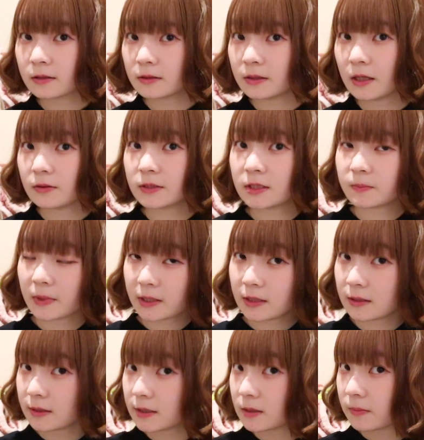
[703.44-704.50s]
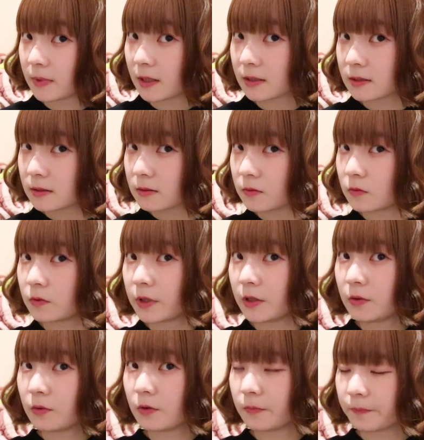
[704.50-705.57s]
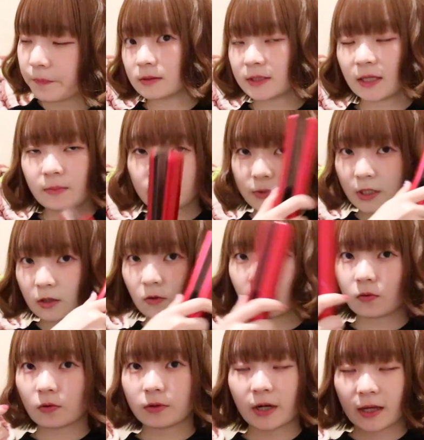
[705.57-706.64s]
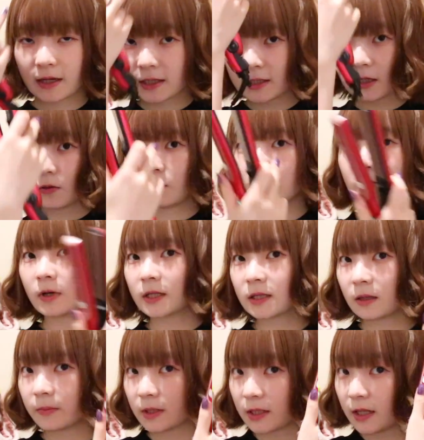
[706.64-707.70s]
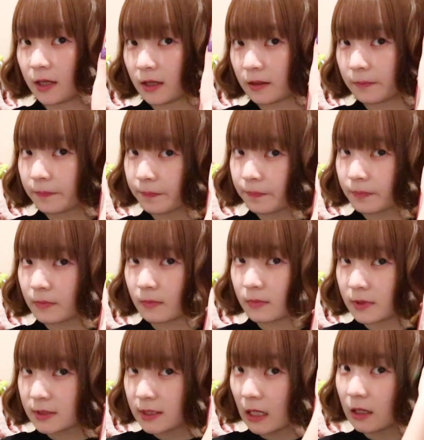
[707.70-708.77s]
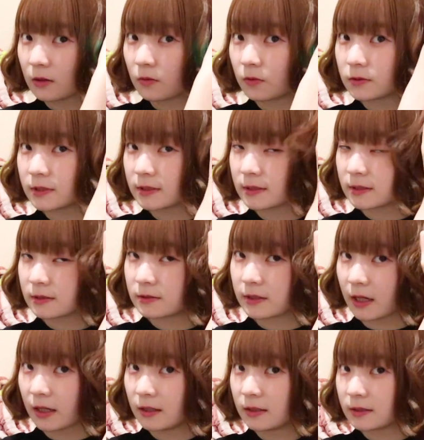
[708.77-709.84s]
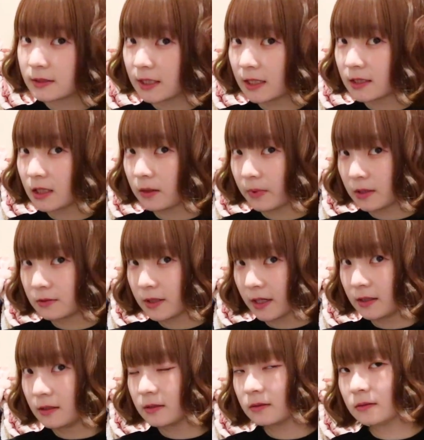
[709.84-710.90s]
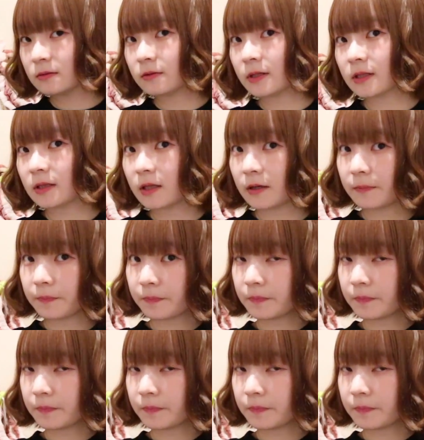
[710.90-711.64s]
で内巻きにしますこれを全部で6個ぐらい片方の頭で3個ずつぐらい3束ぐらいこうやって